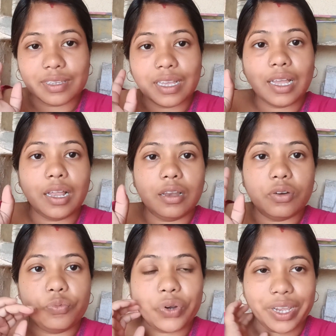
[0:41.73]
হ্যালো
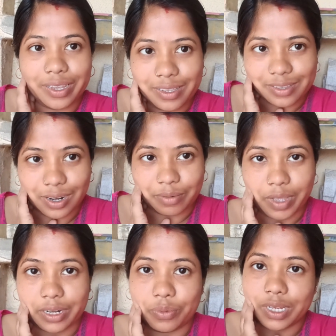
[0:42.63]
ফ্রেন্ডস ওয়েলকাম
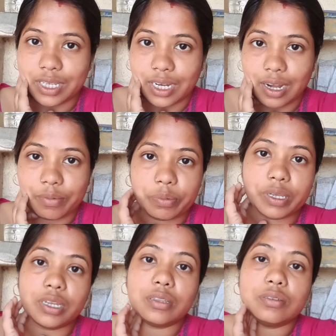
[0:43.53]
ব্যাক টু মাই চ্যানেল আমার
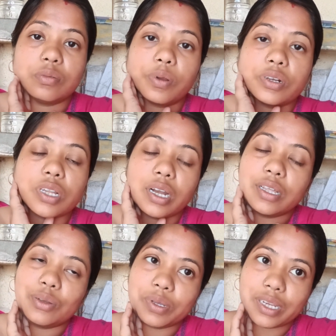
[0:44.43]
পিঙ্কি ঋতুজ ব্লগ চ্যানেলে
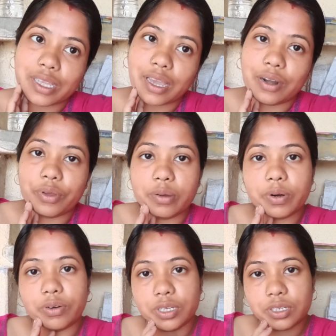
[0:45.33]
তোমাদেরকে আরও একবার
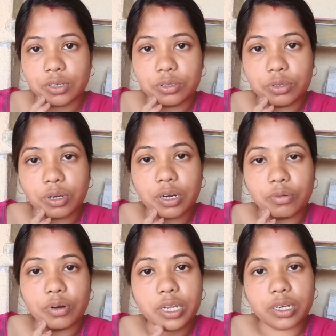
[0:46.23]
অনেক স্বাগত আর
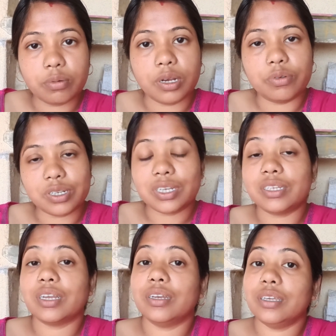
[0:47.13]
অনেকটা ভালোবাসা
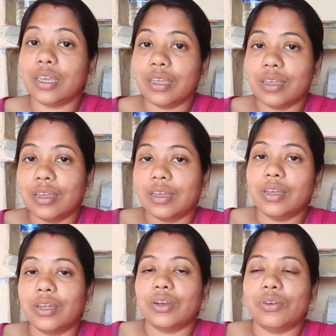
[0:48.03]
জানিয়ে
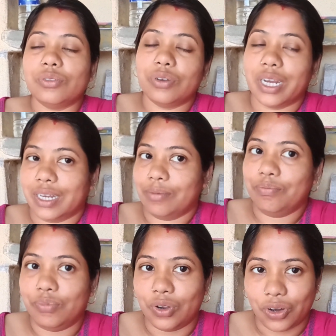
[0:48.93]
নতুন একটা
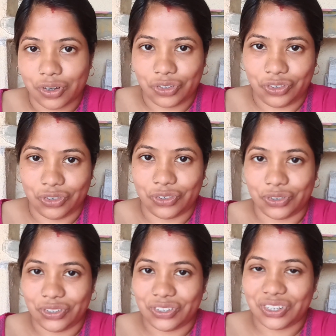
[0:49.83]
ব্লগ শুরু
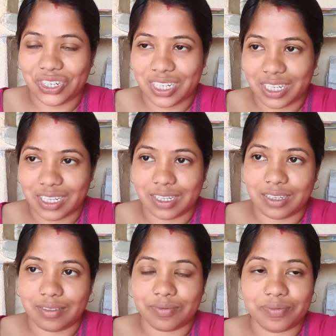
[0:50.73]
করছি
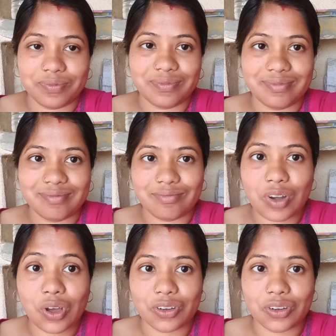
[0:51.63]
ব্লগ